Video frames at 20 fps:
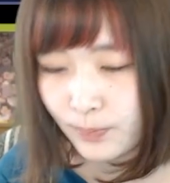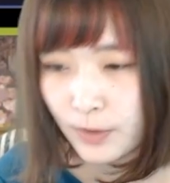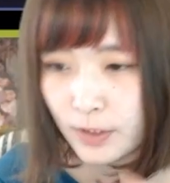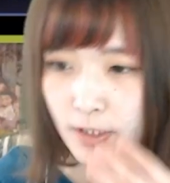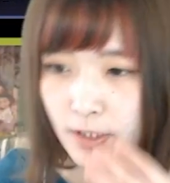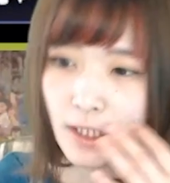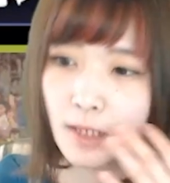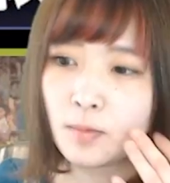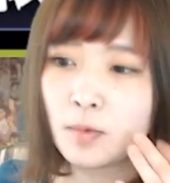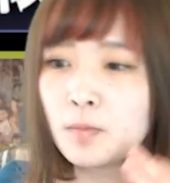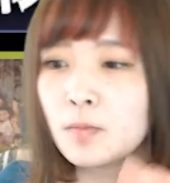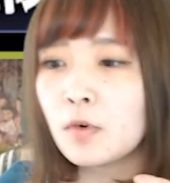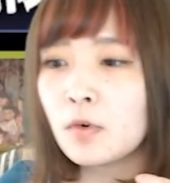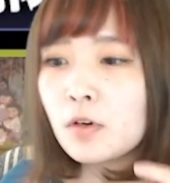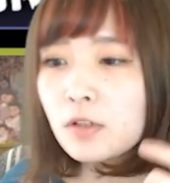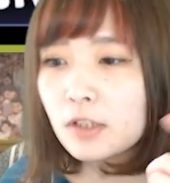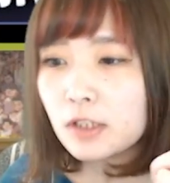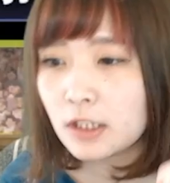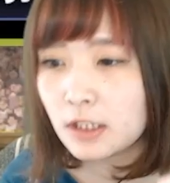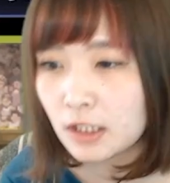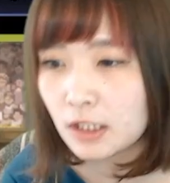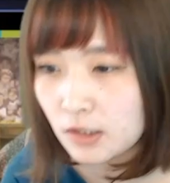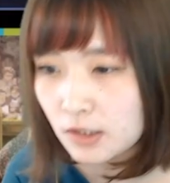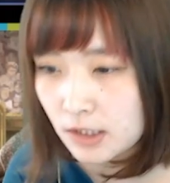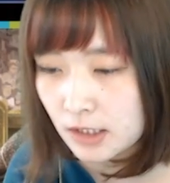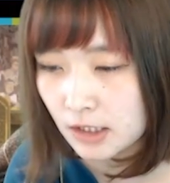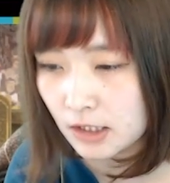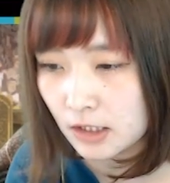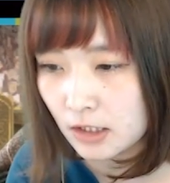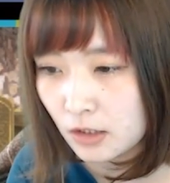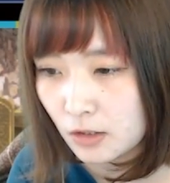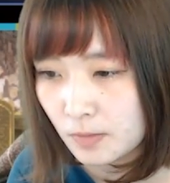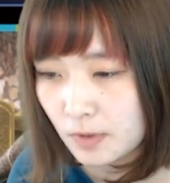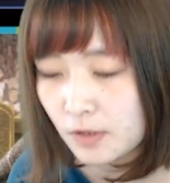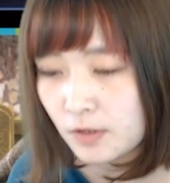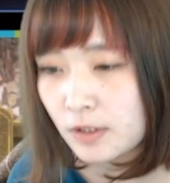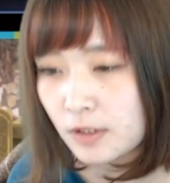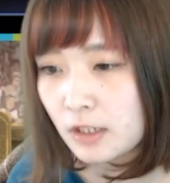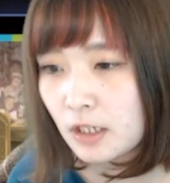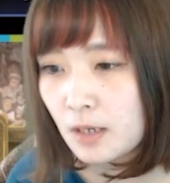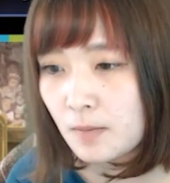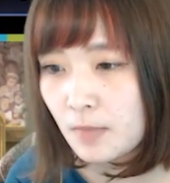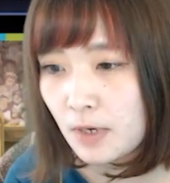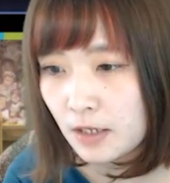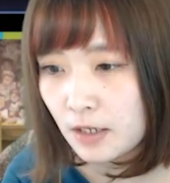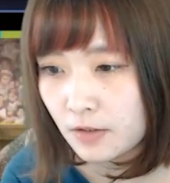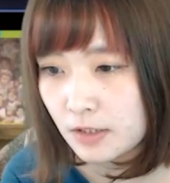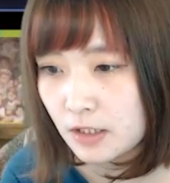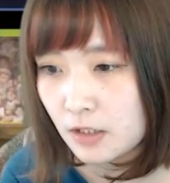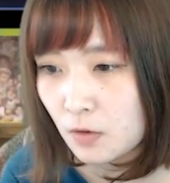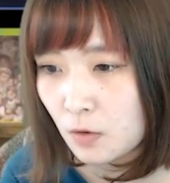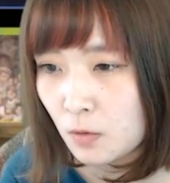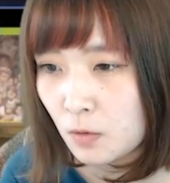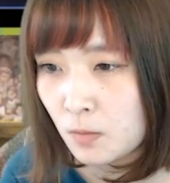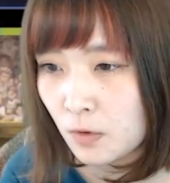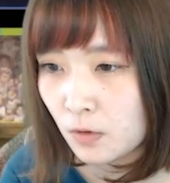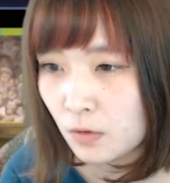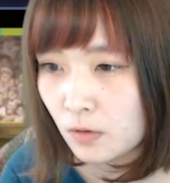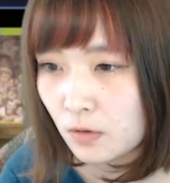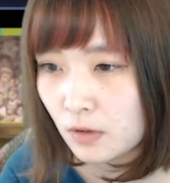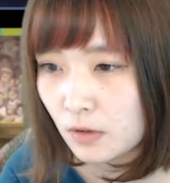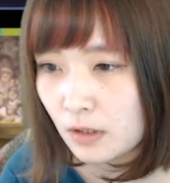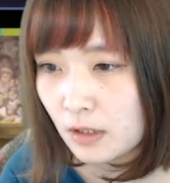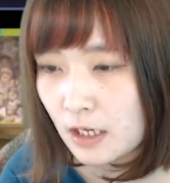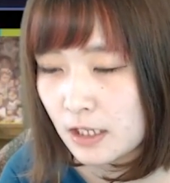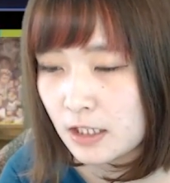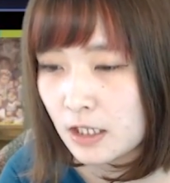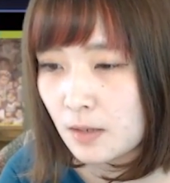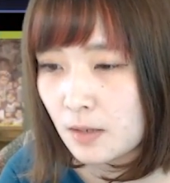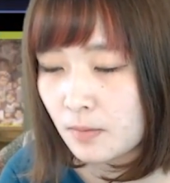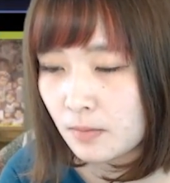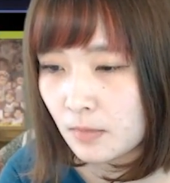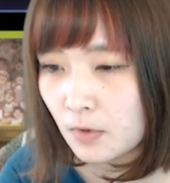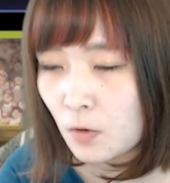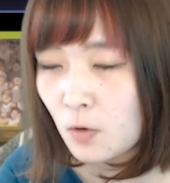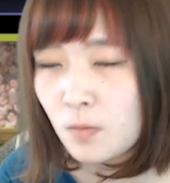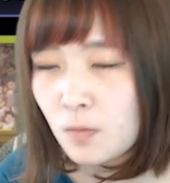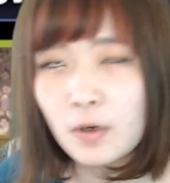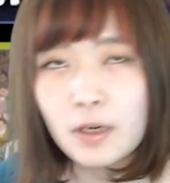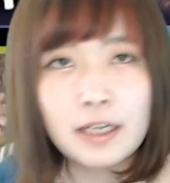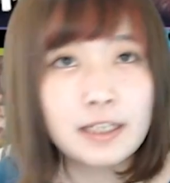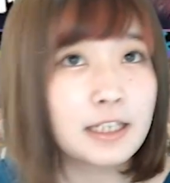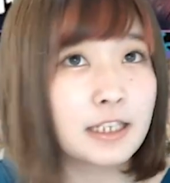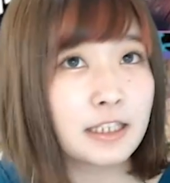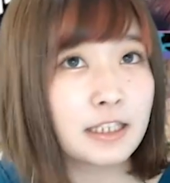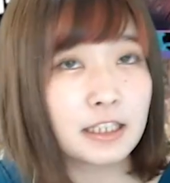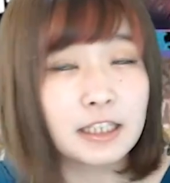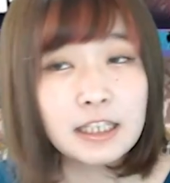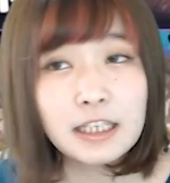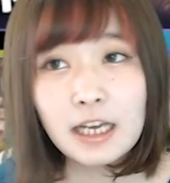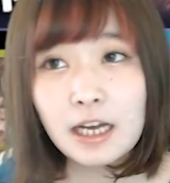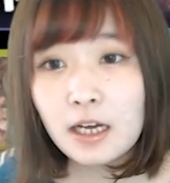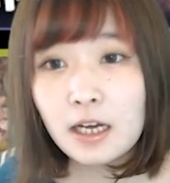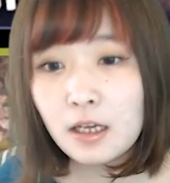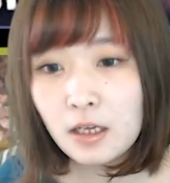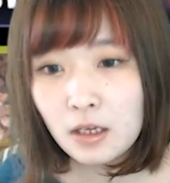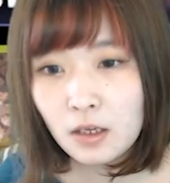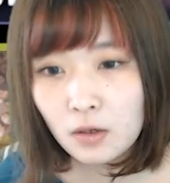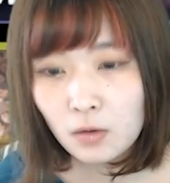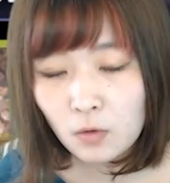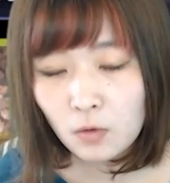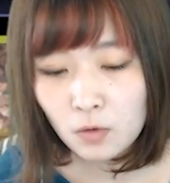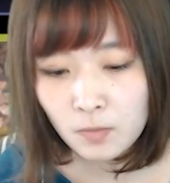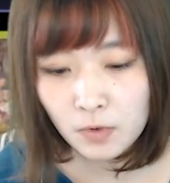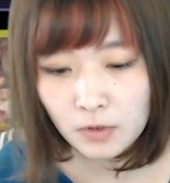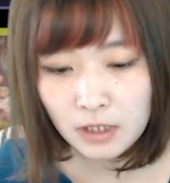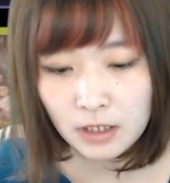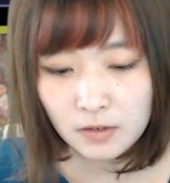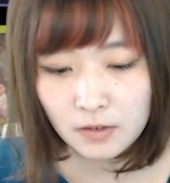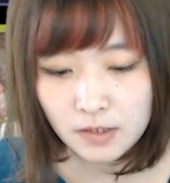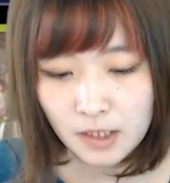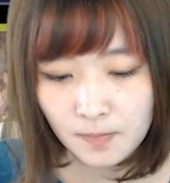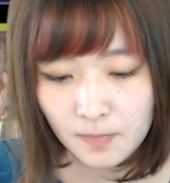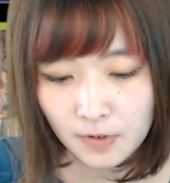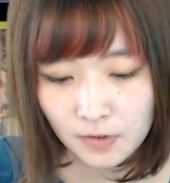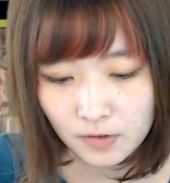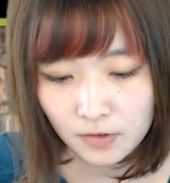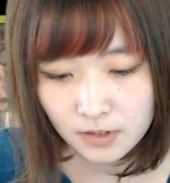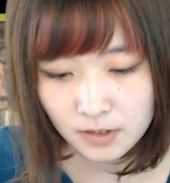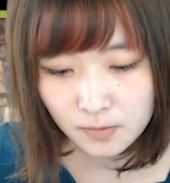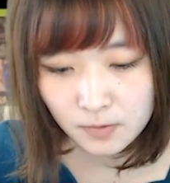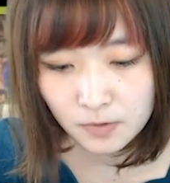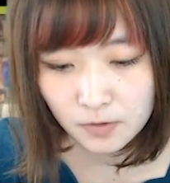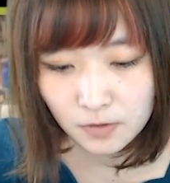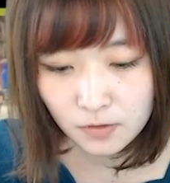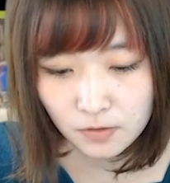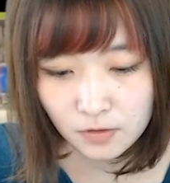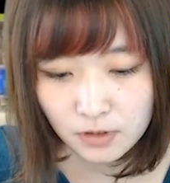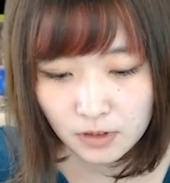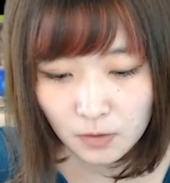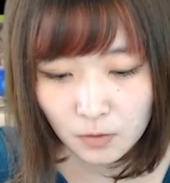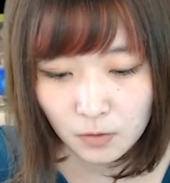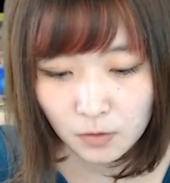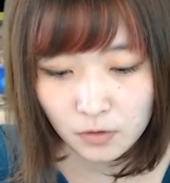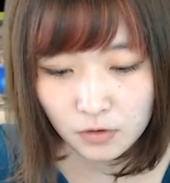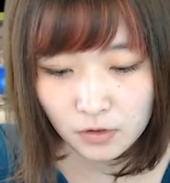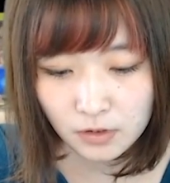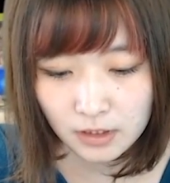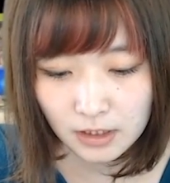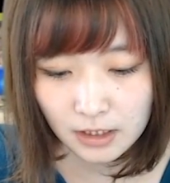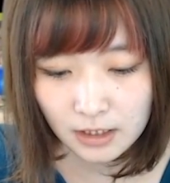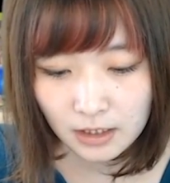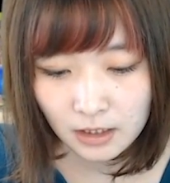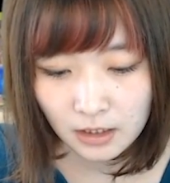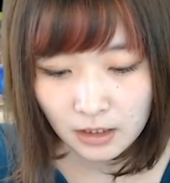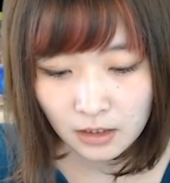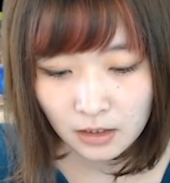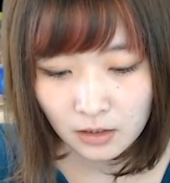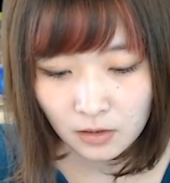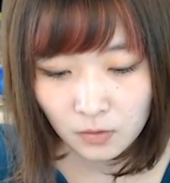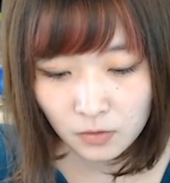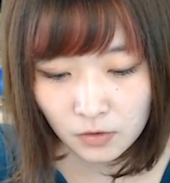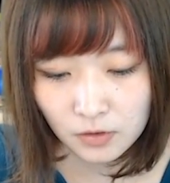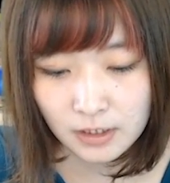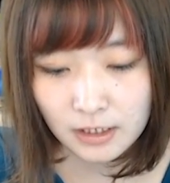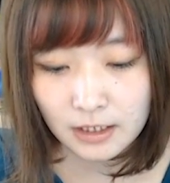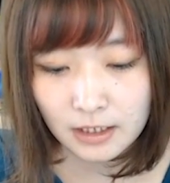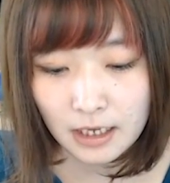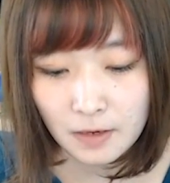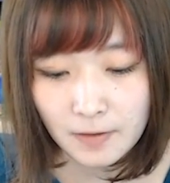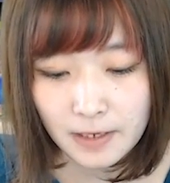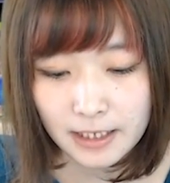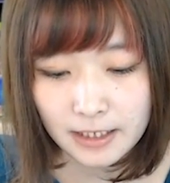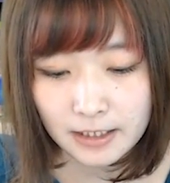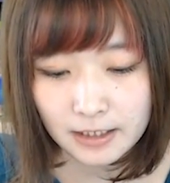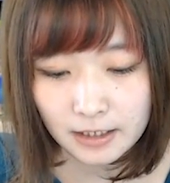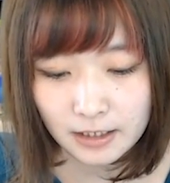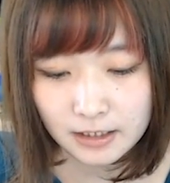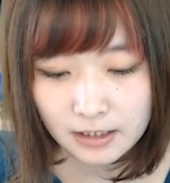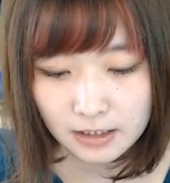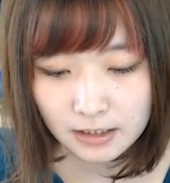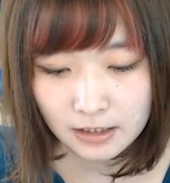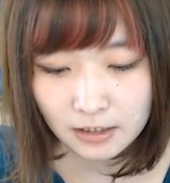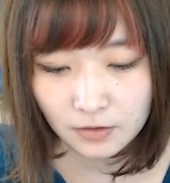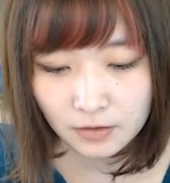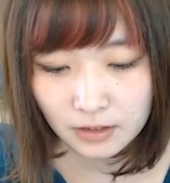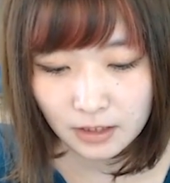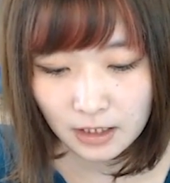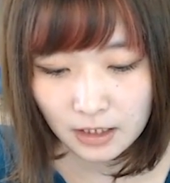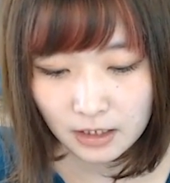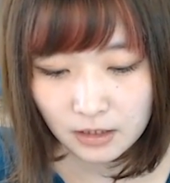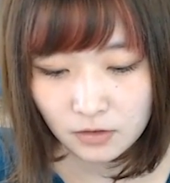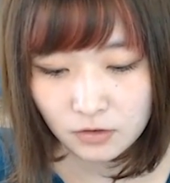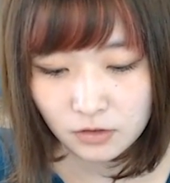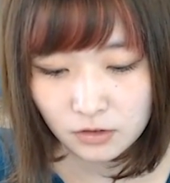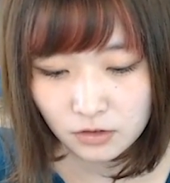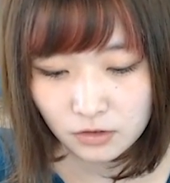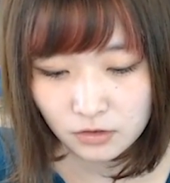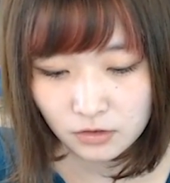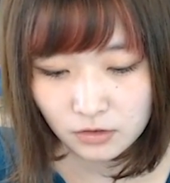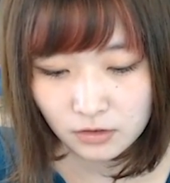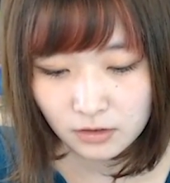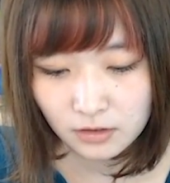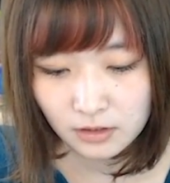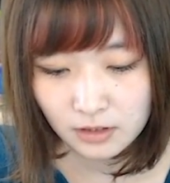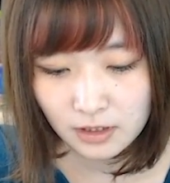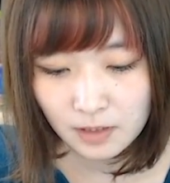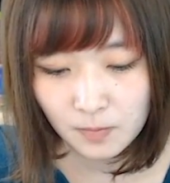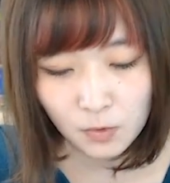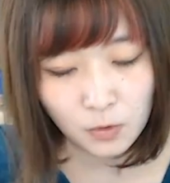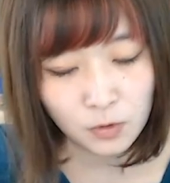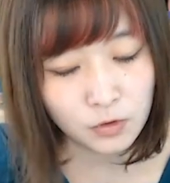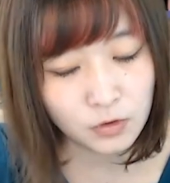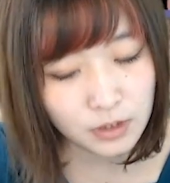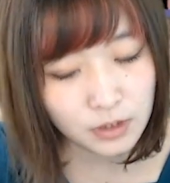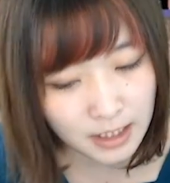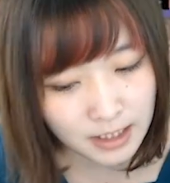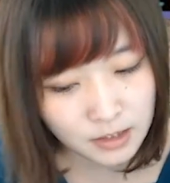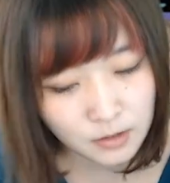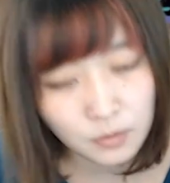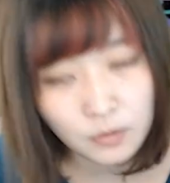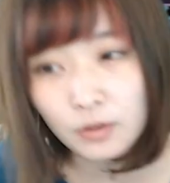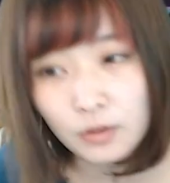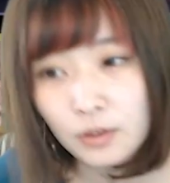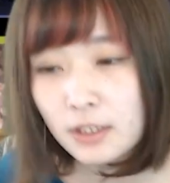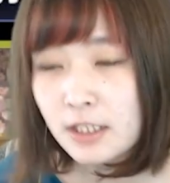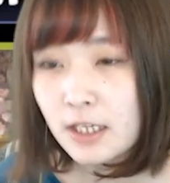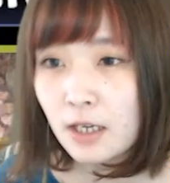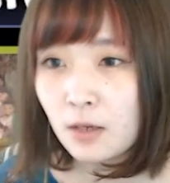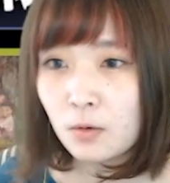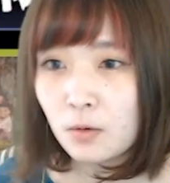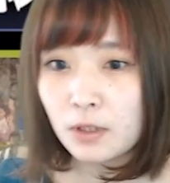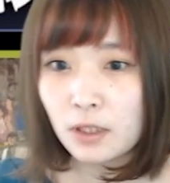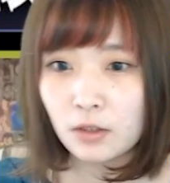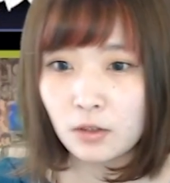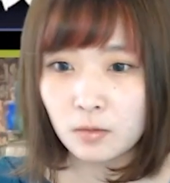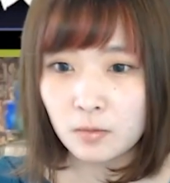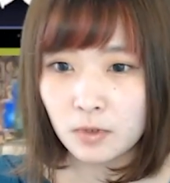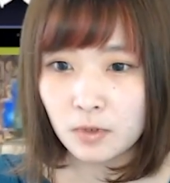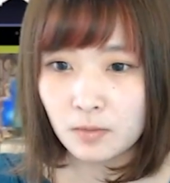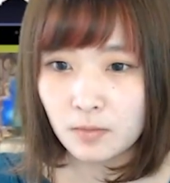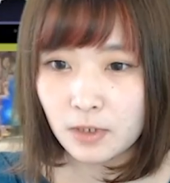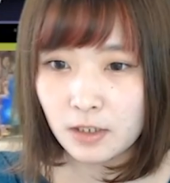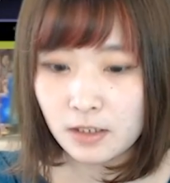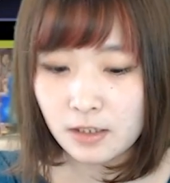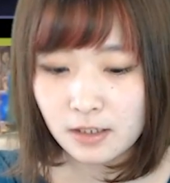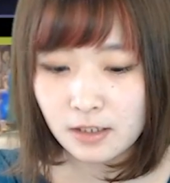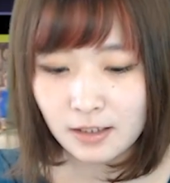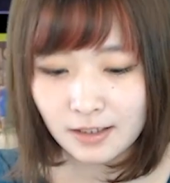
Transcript: 月分もついてるし指の時間もあるしコンボ加算コンボ加算じゃないやコンボ覚醒もあるし普通に本当に本当に可愛いだけじゃなくて優秀いやもうこのイラスト本当に最高だと思います